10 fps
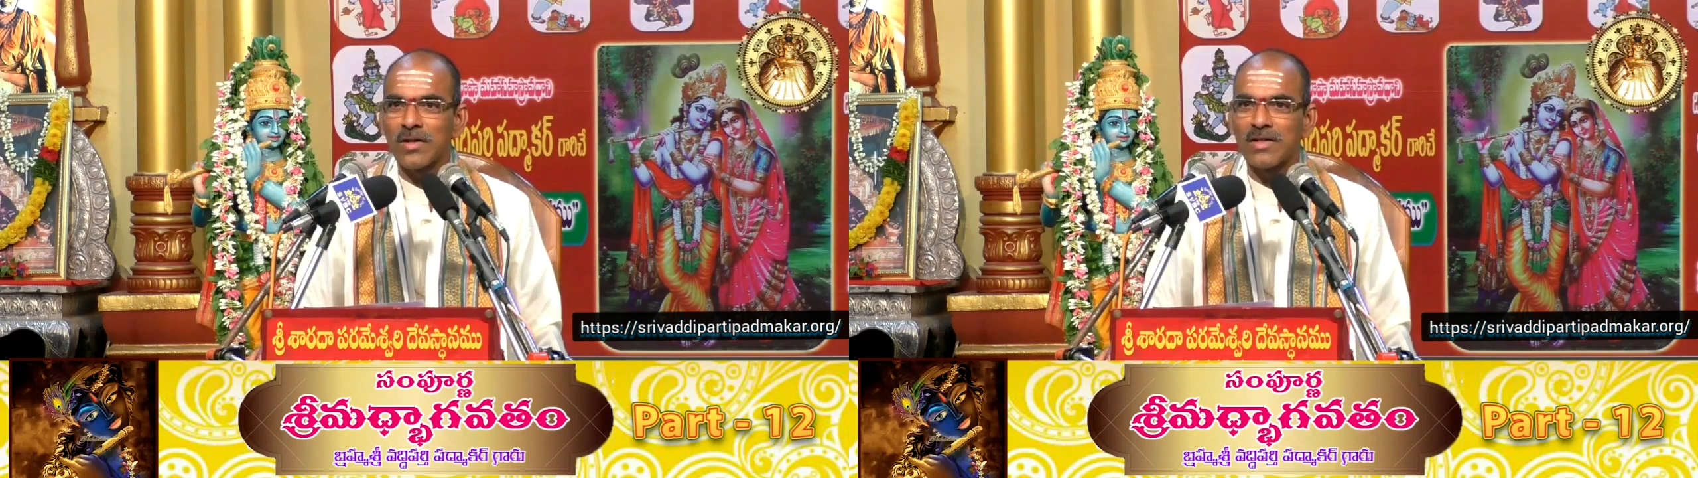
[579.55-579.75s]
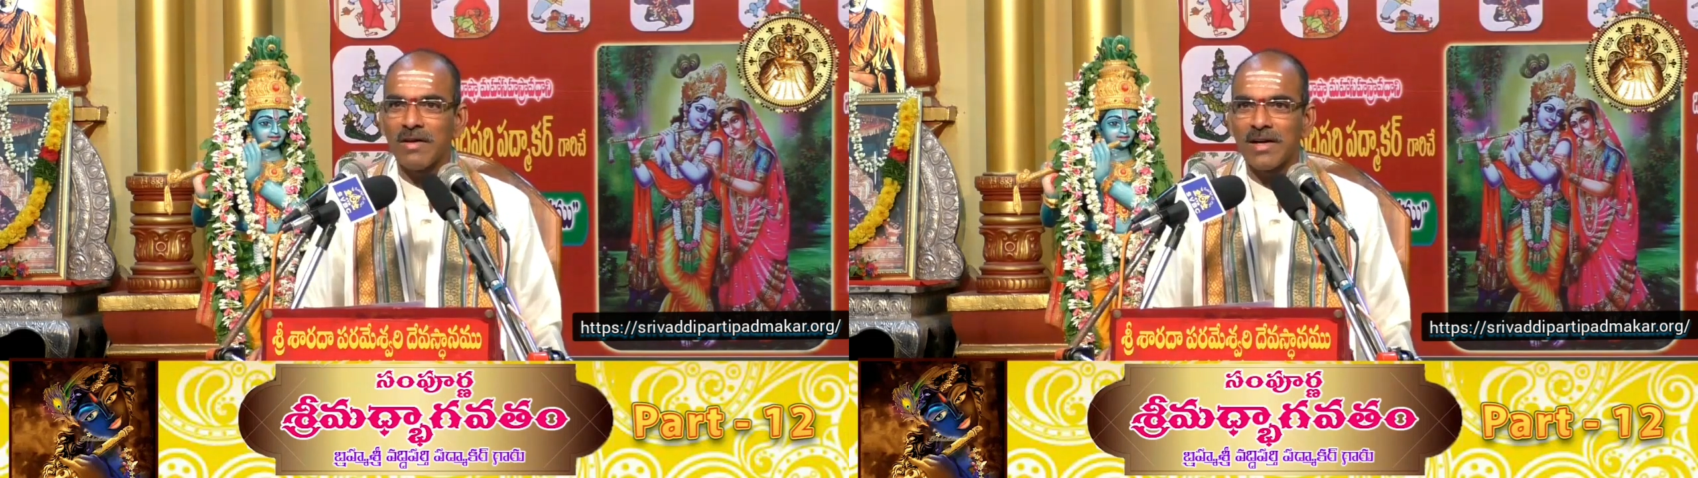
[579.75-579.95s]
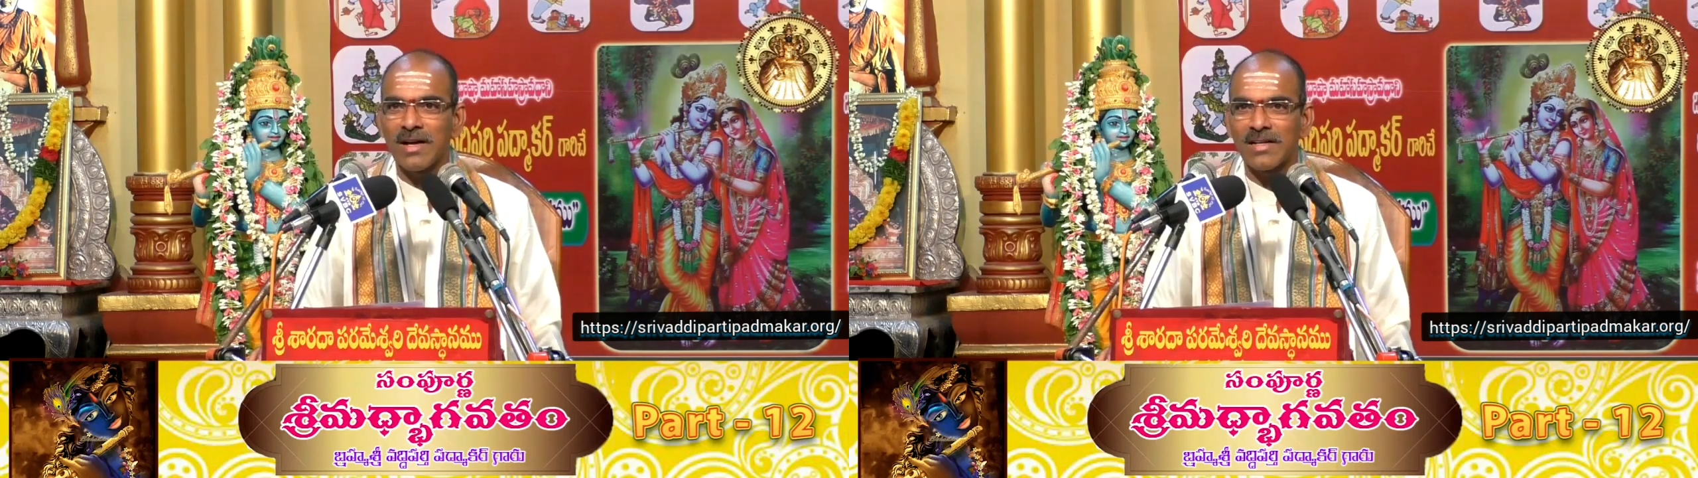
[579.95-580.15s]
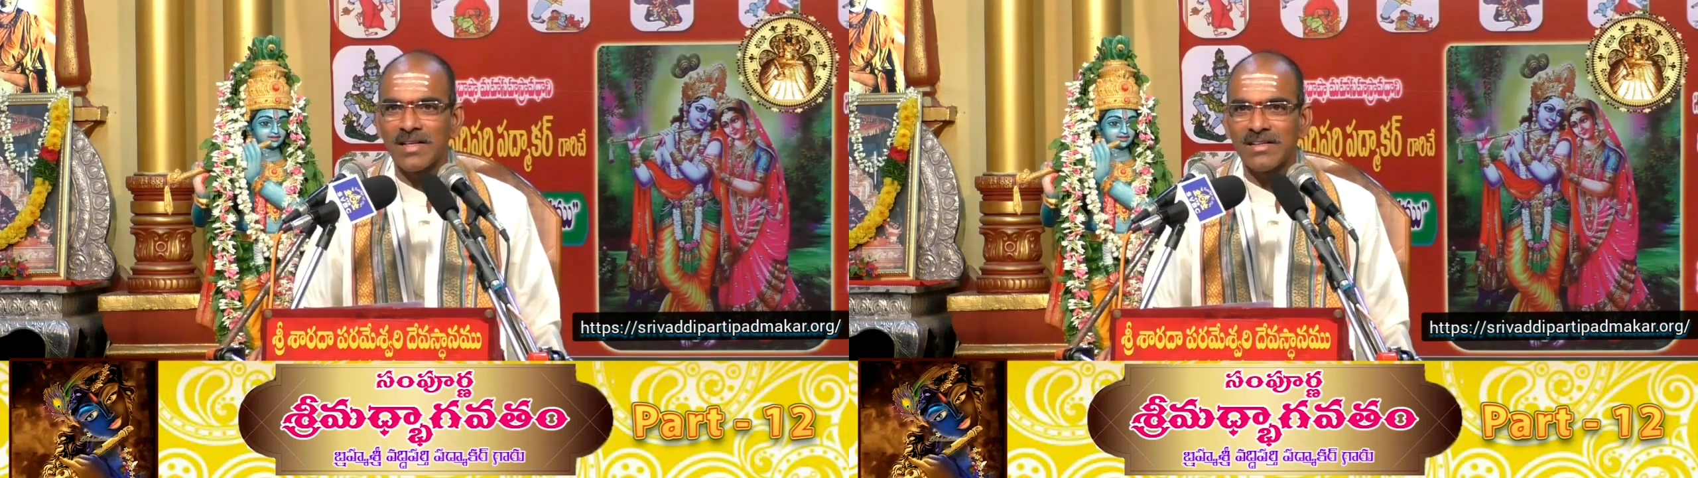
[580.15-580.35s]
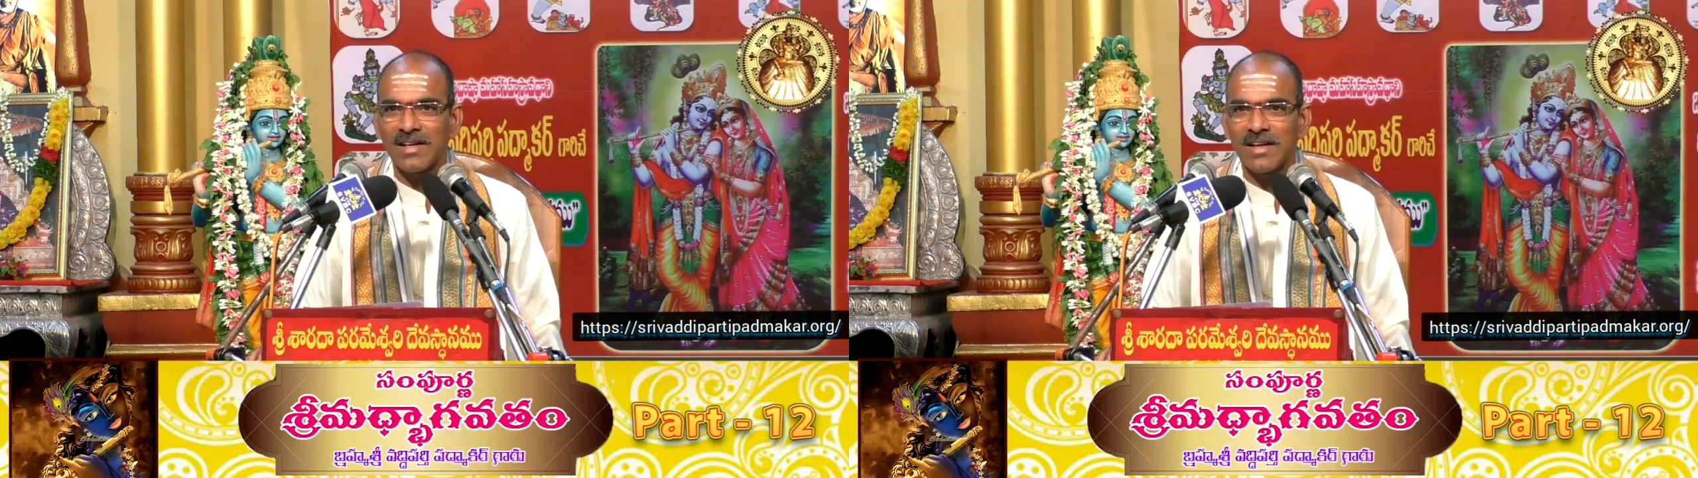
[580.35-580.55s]
వచ్చి వాడిని
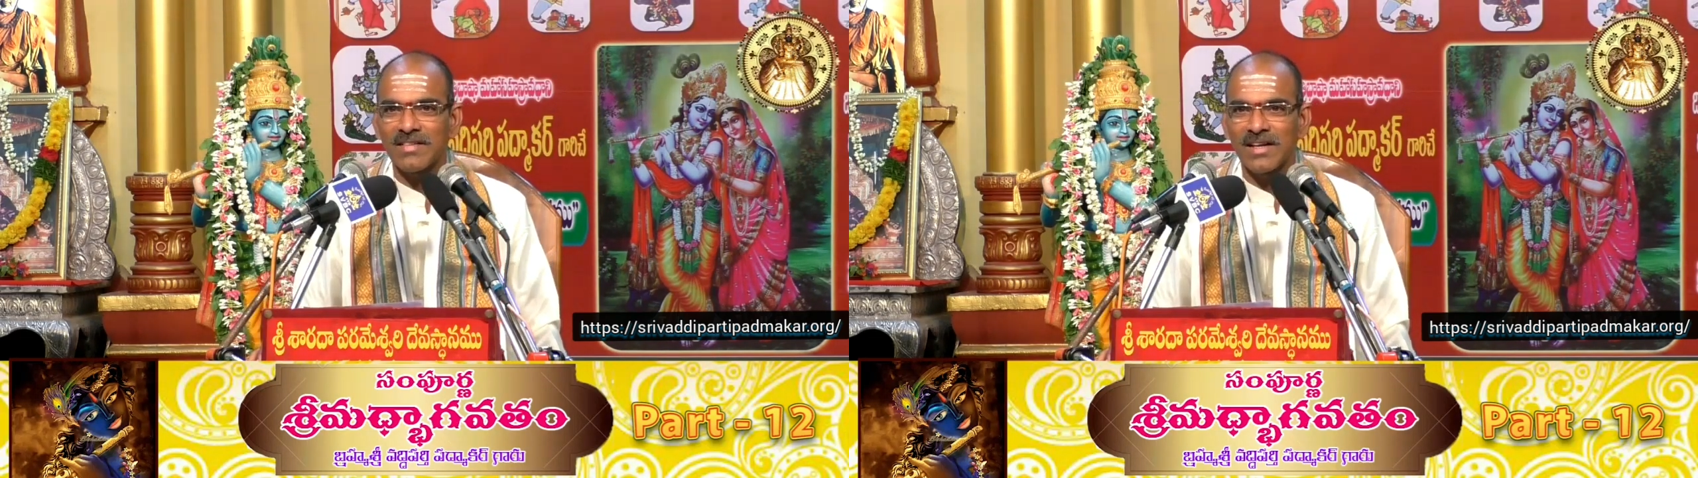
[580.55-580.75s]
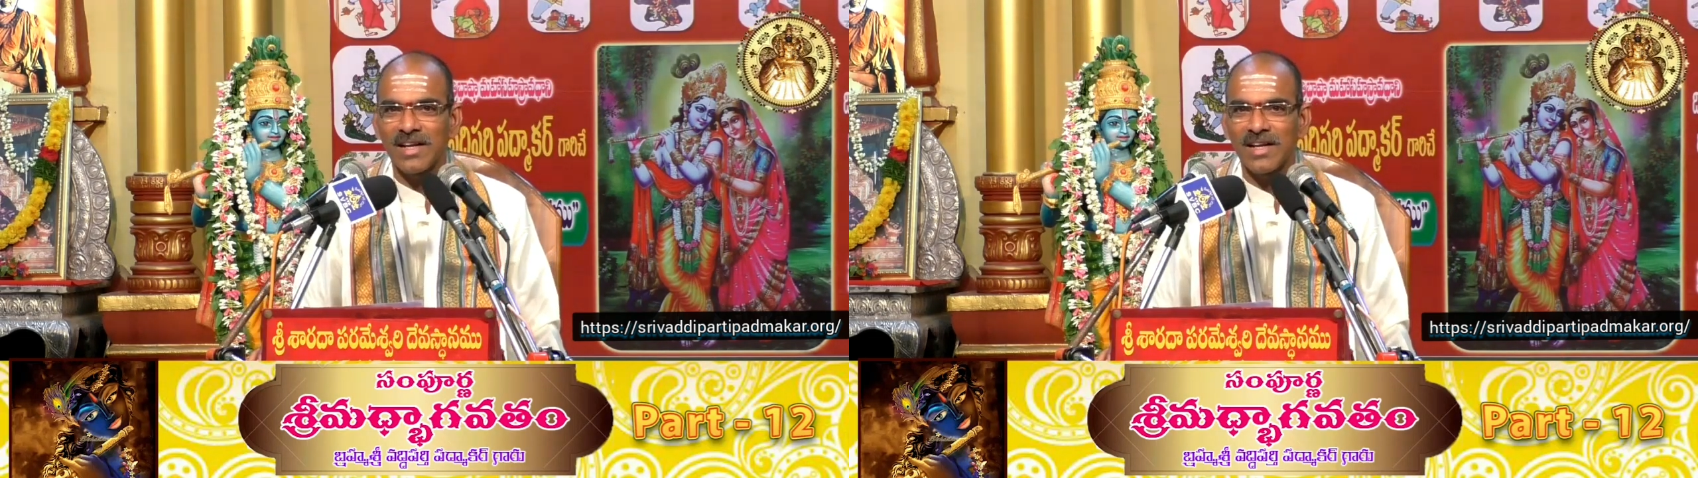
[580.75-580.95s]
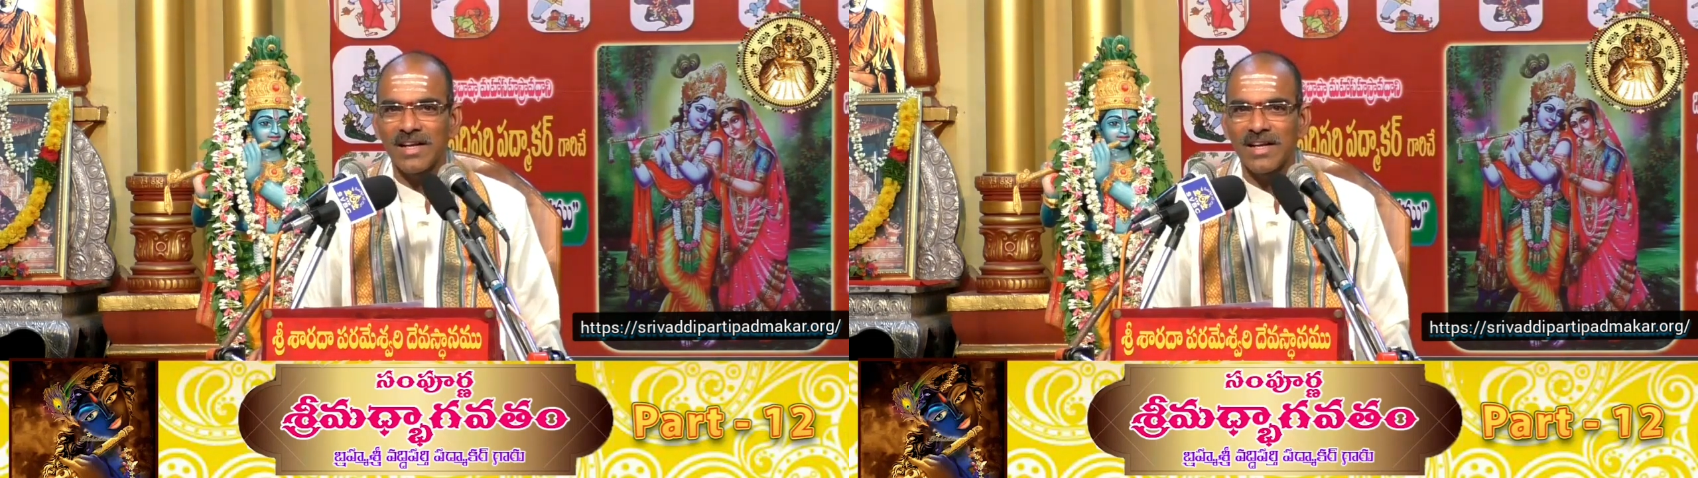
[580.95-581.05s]
రక్షించినా సరే